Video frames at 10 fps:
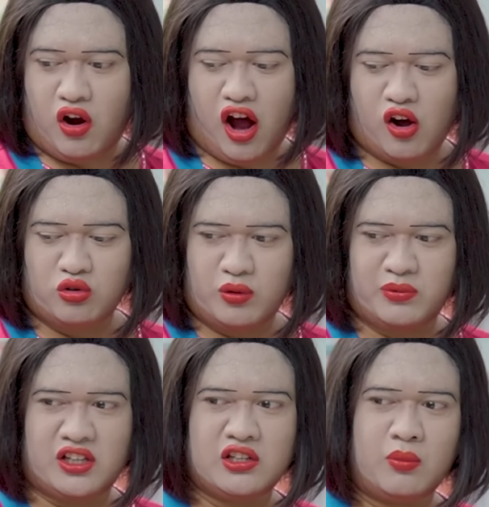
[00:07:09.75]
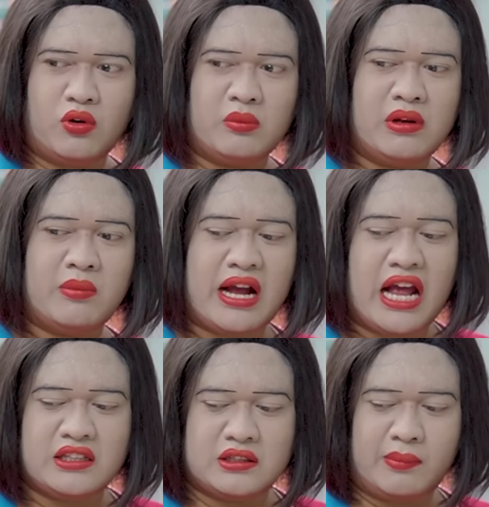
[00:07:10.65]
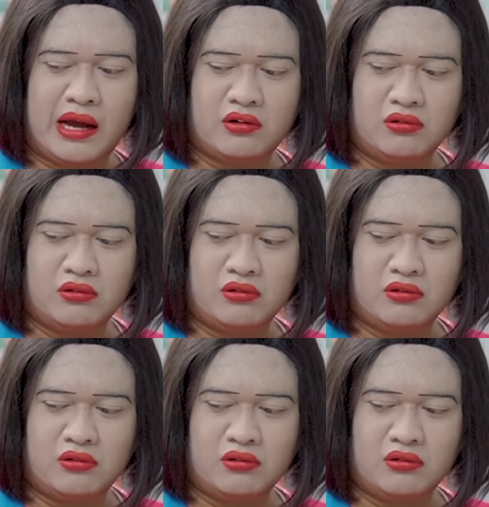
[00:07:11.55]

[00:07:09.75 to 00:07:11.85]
Kau udah minta bukan bilang makasih sama